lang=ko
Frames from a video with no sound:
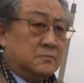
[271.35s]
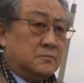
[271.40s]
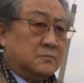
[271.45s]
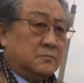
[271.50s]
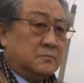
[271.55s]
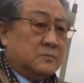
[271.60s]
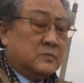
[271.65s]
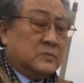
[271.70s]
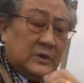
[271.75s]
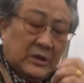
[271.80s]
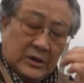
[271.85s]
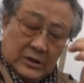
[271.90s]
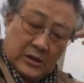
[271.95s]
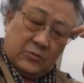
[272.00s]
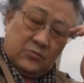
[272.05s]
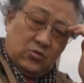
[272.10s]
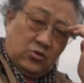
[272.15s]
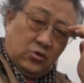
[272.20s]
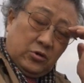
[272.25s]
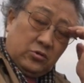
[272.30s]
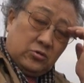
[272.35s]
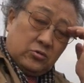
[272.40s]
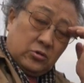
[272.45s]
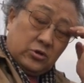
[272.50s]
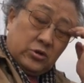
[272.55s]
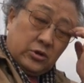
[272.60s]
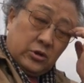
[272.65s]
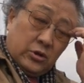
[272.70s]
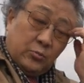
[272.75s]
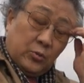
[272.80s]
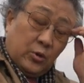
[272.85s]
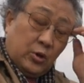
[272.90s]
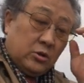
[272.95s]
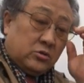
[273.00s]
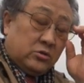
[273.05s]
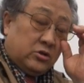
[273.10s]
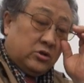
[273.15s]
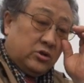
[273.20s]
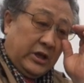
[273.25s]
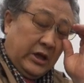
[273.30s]
아니지 않습니까? 아, 물론 그렇죠. 뭘
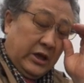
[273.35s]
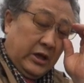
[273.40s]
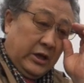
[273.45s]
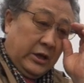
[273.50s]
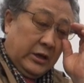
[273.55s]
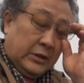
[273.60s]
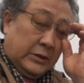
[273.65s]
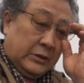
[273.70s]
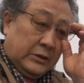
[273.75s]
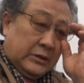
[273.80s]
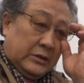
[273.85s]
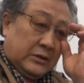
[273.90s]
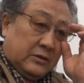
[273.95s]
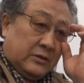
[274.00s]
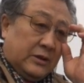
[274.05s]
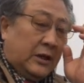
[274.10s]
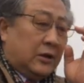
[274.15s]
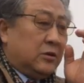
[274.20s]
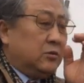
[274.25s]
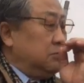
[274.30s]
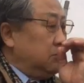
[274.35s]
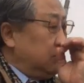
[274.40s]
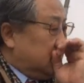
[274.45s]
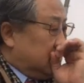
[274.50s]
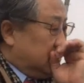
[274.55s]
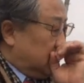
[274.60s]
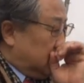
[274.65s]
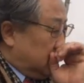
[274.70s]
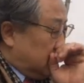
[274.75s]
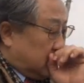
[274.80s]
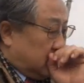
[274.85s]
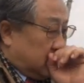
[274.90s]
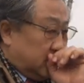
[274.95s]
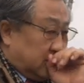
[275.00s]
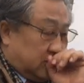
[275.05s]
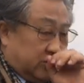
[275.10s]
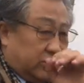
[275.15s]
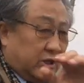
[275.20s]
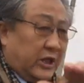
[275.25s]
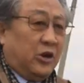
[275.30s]
그런데 나는 그, 그,
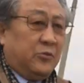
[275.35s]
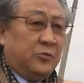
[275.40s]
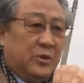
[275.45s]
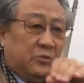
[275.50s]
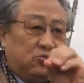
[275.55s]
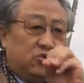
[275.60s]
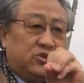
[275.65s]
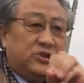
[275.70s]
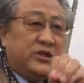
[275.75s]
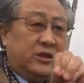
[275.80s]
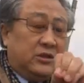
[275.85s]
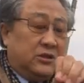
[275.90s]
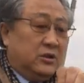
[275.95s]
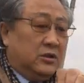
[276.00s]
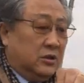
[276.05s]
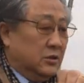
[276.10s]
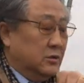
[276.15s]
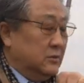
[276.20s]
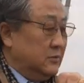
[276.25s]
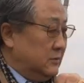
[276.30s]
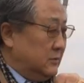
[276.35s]
그 다음에 문제는